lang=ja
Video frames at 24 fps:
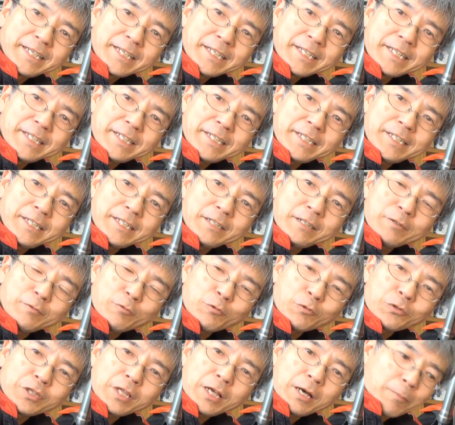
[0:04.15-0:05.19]
えー、
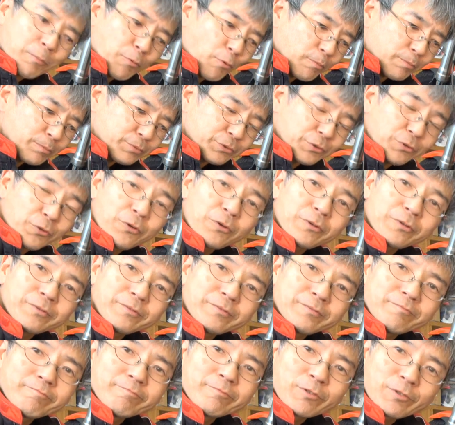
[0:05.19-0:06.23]
ウォーターポンプの
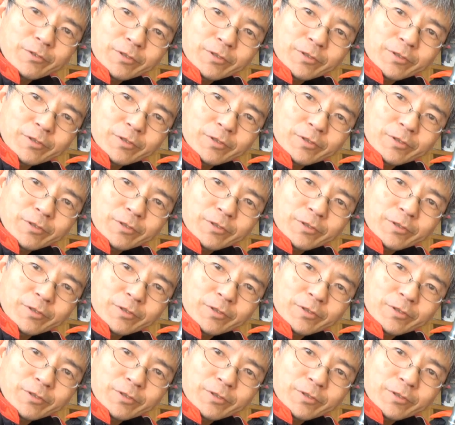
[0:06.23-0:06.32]
と